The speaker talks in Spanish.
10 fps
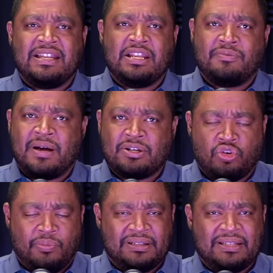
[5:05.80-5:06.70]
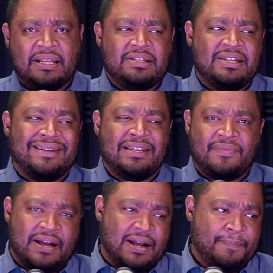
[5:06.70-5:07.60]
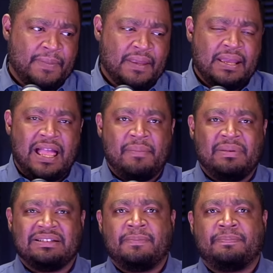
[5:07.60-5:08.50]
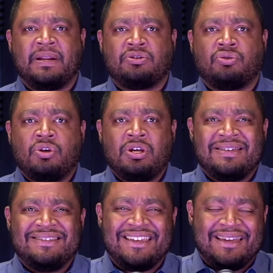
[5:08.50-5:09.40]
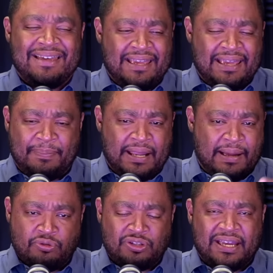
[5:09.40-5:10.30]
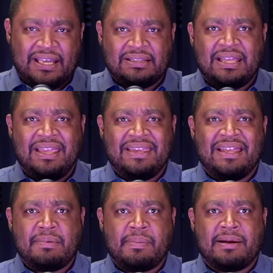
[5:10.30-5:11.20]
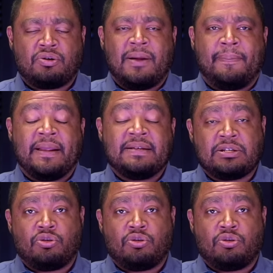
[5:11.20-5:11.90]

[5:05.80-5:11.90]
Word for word: Jenny va a someter, Jenny va a a meter preso eh, a mucha gente y Jenny va a hablar con la prensa.